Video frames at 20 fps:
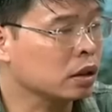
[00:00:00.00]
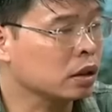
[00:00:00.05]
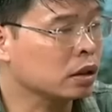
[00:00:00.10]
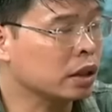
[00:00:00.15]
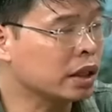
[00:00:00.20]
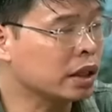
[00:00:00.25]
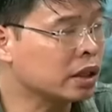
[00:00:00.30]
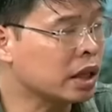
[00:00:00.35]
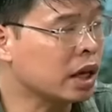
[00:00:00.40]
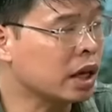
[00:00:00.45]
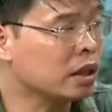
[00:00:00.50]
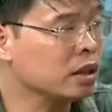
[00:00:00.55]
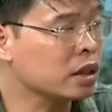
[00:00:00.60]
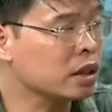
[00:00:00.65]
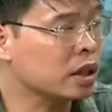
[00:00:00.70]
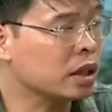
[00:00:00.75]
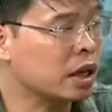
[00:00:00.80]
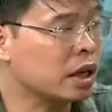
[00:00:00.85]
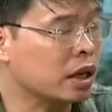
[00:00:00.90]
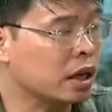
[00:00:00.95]
đánh giá được
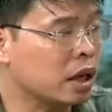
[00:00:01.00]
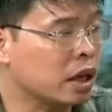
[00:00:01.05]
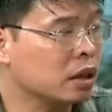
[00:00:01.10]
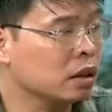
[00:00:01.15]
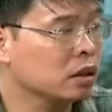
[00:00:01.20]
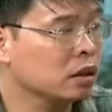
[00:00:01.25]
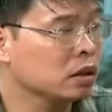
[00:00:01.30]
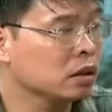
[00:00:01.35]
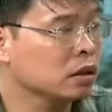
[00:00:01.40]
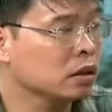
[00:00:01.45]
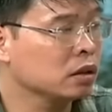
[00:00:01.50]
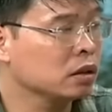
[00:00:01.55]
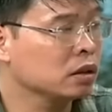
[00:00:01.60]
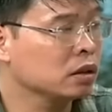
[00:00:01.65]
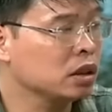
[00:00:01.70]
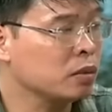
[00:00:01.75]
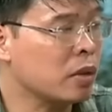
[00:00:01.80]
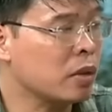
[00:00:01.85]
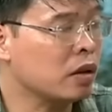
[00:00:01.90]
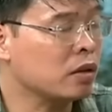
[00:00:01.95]
cái khả năng
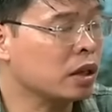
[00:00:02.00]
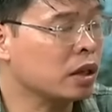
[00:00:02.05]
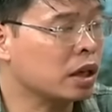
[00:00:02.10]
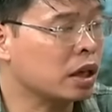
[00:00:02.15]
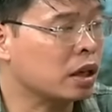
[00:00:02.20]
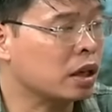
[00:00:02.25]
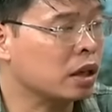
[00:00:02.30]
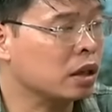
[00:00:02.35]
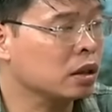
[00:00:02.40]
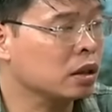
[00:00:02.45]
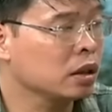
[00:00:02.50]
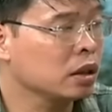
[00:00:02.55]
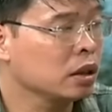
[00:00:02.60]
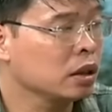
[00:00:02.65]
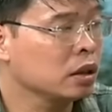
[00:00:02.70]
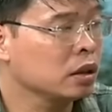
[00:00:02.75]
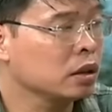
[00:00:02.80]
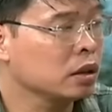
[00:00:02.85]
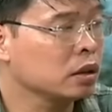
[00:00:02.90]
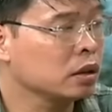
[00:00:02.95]
dự báo được khả năng
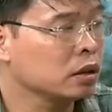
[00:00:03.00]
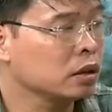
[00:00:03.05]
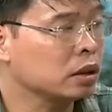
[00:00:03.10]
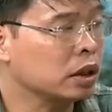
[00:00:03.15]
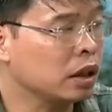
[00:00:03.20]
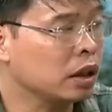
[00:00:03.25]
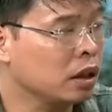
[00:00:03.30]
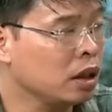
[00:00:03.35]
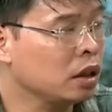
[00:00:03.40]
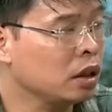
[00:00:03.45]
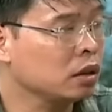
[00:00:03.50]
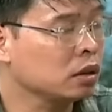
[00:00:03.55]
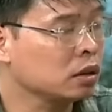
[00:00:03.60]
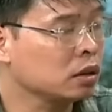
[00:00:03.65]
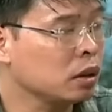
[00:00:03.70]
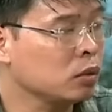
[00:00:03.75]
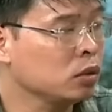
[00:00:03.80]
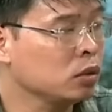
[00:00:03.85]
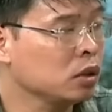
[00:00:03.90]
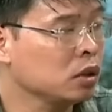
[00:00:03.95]
uh, sạt lở đất
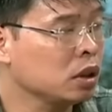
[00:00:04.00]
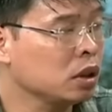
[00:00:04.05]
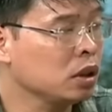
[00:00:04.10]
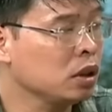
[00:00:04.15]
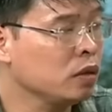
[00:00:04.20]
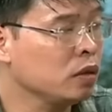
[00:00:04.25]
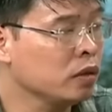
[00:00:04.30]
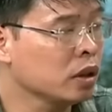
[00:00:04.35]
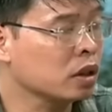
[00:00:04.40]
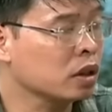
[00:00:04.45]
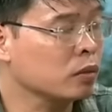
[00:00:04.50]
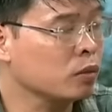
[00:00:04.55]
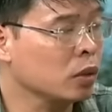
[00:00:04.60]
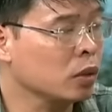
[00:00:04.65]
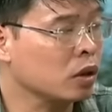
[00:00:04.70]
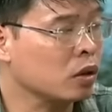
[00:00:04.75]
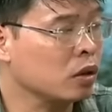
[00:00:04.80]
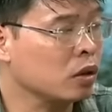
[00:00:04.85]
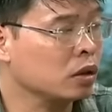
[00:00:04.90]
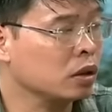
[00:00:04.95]
trong những cái lưu vực mà
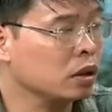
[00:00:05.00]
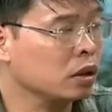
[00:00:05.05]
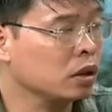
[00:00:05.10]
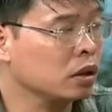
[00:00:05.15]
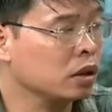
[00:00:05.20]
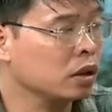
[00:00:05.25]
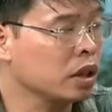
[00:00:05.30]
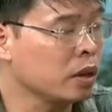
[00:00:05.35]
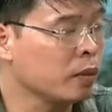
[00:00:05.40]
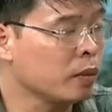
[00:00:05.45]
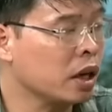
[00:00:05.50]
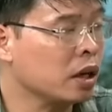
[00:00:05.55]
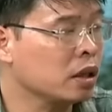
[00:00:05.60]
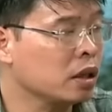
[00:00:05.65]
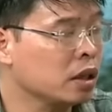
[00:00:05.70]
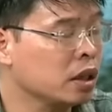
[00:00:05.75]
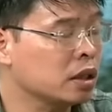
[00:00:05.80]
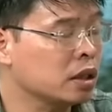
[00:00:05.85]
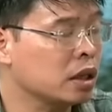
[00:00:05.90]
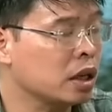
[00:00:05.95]
có tiềm năng
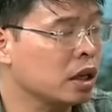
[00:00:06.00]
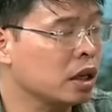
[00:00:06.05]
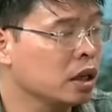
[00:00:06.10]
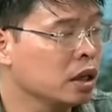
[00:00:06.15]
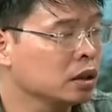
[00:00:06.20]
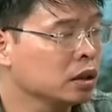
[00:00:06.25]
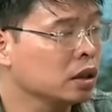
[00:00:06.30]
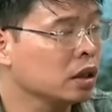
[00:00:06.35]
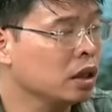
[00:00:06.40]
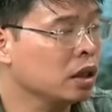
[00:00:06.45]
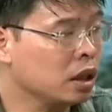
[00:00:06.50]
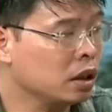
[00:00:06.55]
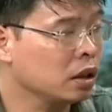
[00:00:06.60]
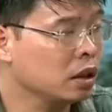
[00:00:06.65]
gây ra giá đất